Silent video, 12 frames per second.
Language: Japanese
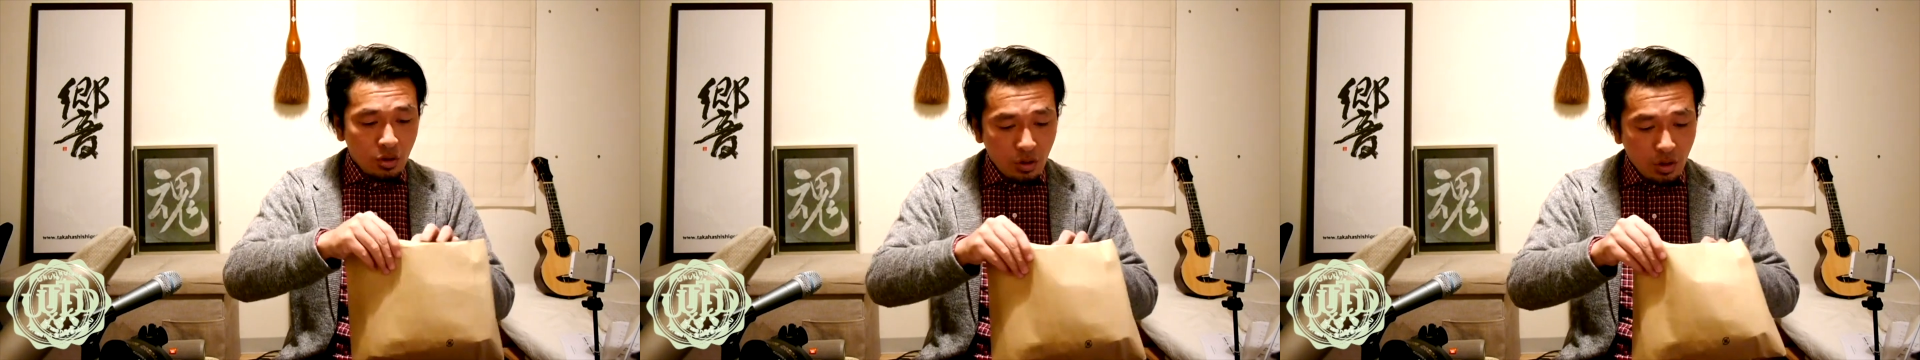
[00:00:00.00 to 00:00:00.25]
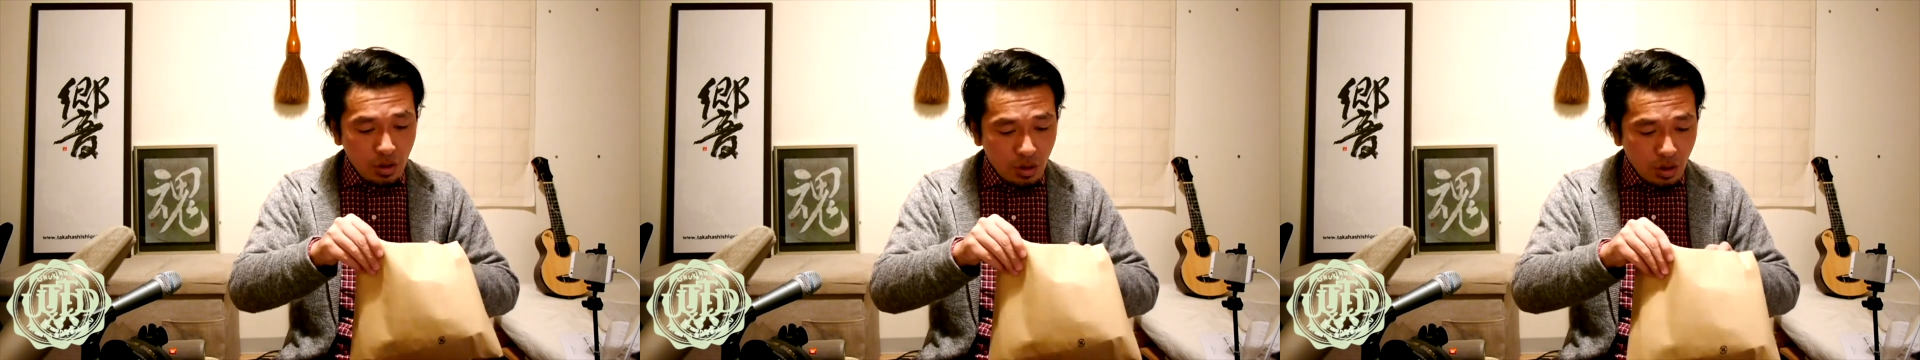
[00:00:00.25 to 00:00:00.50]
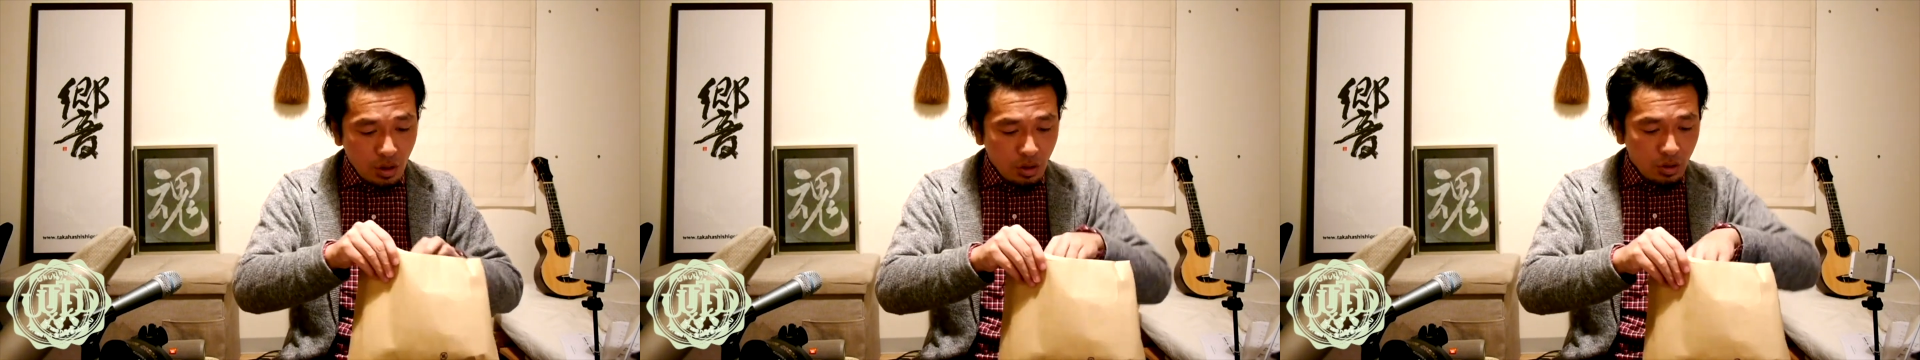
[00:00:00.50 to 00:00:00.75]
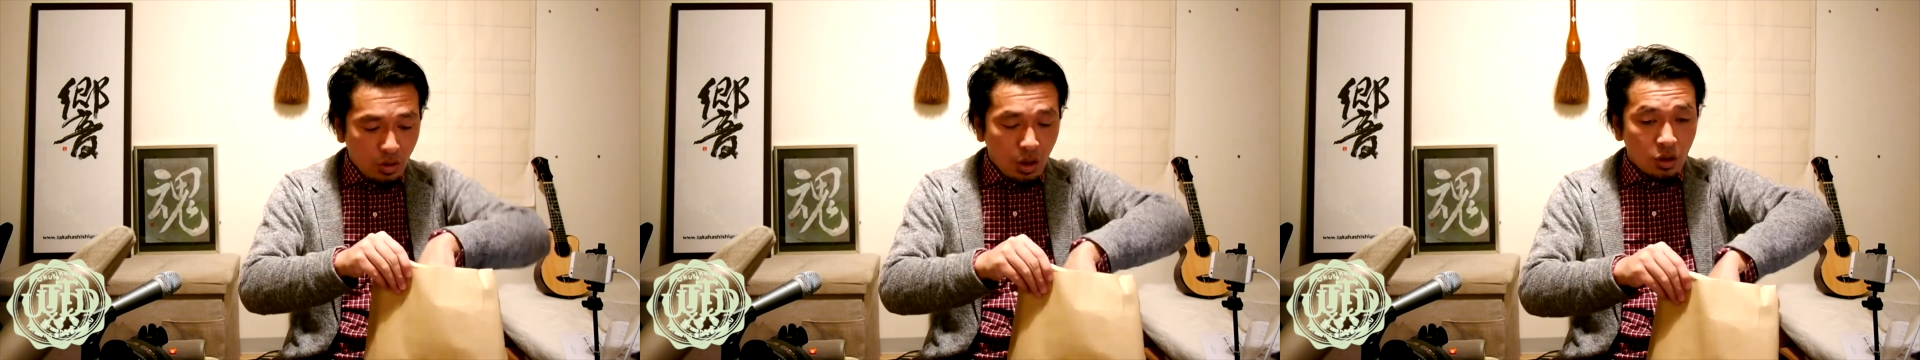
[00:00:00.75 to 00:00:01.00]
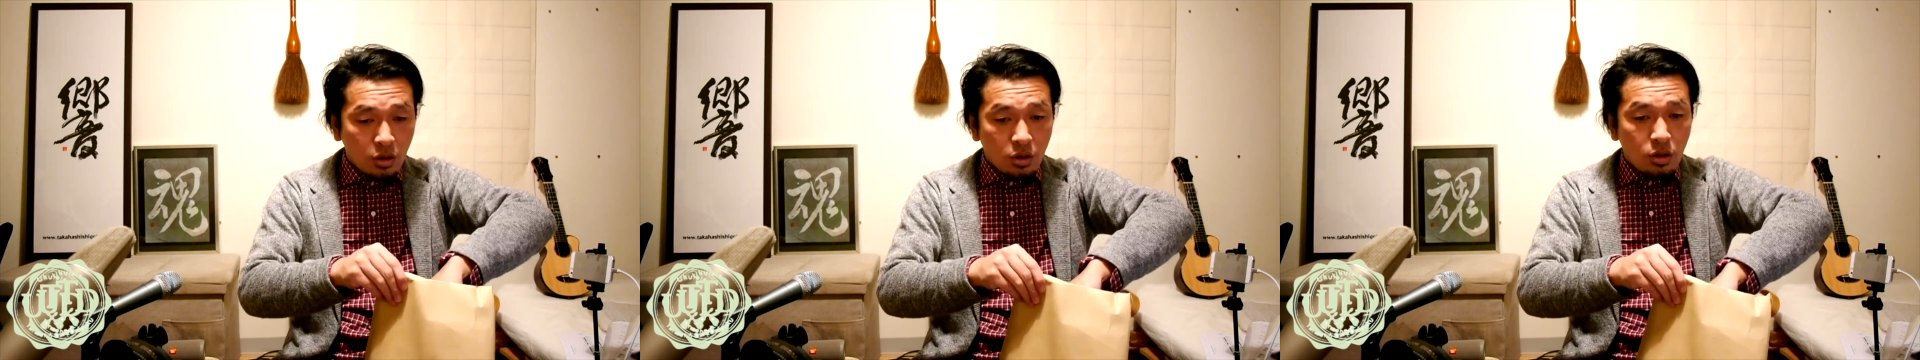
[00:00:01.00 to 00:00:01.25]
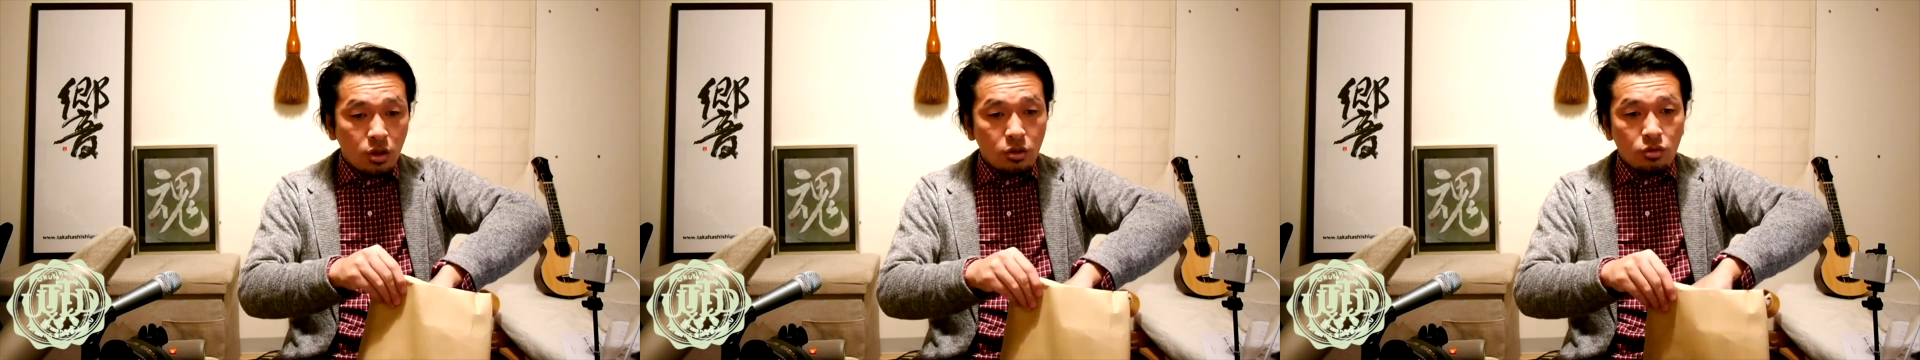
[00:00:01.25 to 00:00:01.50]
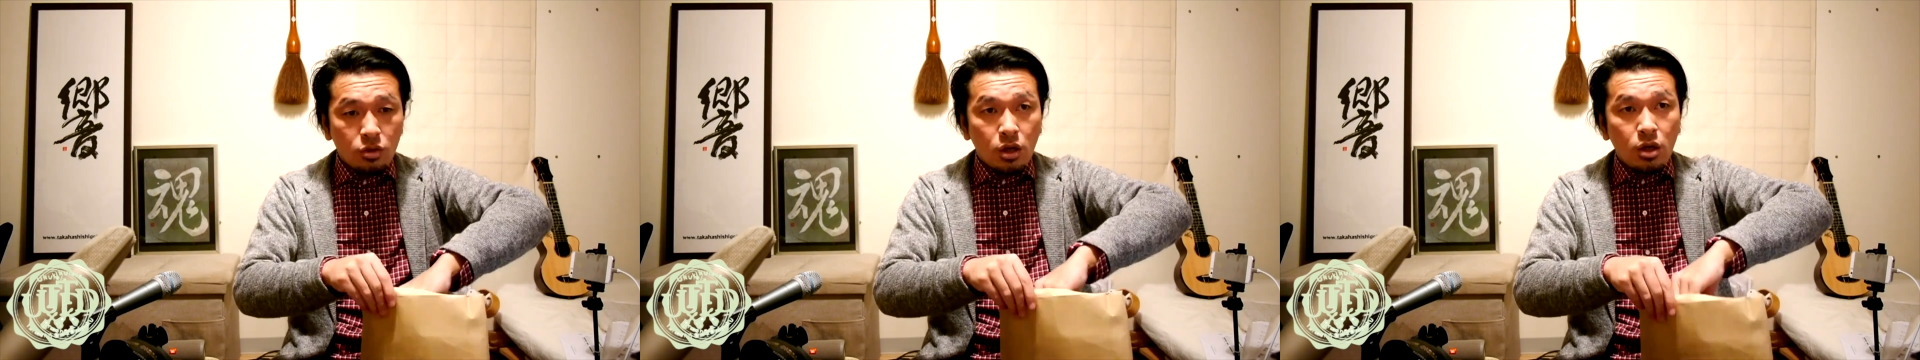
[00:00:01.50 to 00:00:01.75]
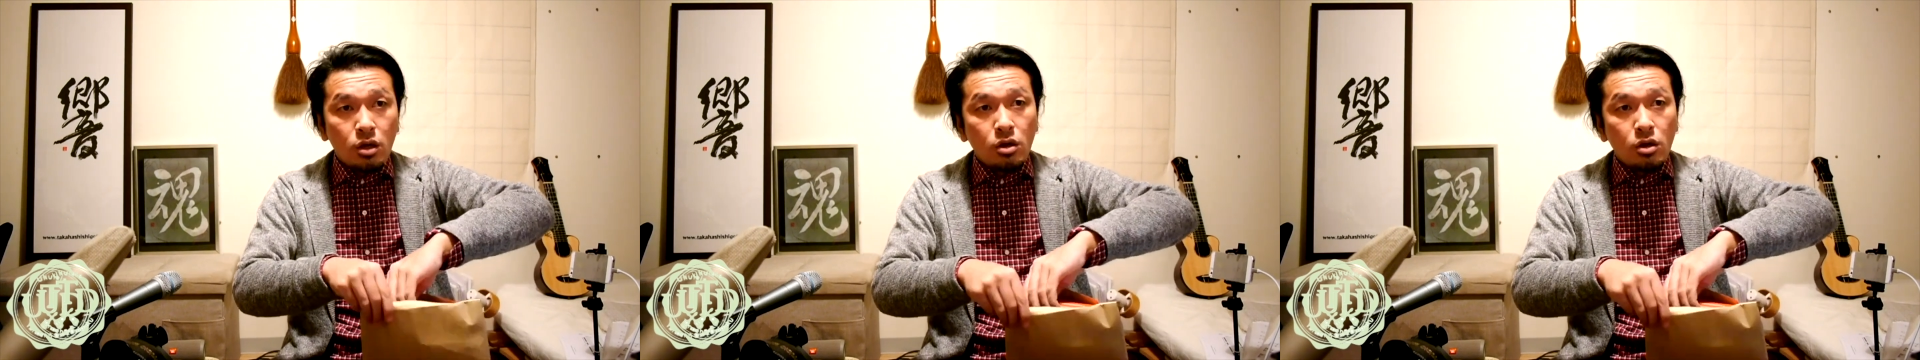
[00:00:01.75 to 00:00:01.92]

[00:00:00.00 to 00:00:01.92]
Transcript: 機材を買ったので、